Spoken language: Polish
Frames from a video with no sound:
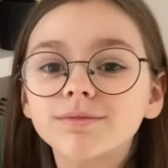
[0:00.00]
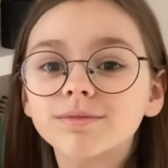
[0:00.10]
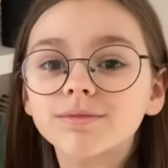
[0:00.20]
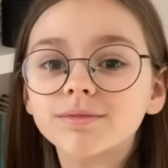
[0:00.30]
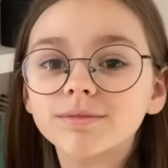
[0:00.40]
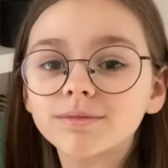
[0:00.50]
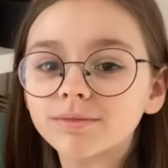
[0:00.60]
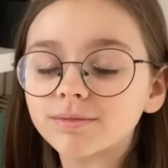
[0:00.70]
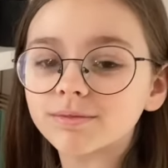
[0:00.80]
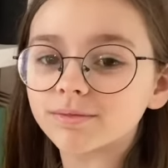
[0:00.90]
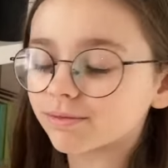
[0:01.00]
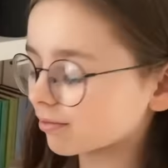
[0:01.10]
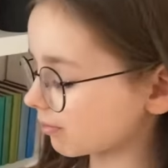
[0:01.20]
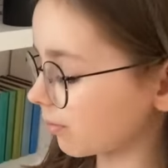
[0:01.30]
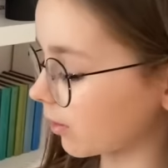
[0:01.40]
No, możesz
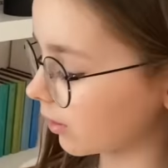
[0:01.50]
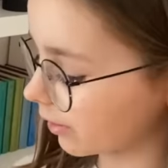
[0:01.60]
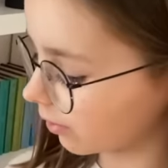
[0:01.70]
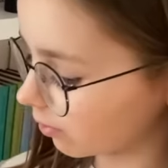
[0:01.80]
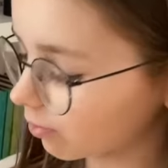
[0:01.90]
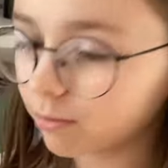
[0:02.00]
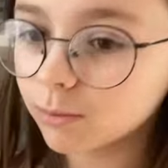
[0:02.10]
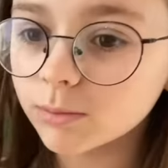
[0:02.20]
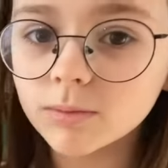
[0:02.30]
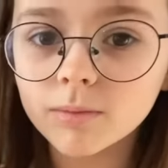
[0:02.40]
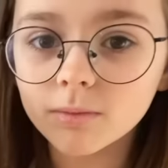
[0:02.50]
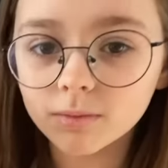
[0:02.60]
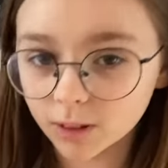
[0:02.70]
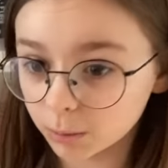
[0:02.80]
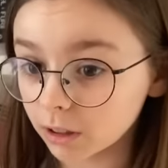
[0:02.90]
spróbować. Nie wiem, ja tego też jeszcze nie czytałam.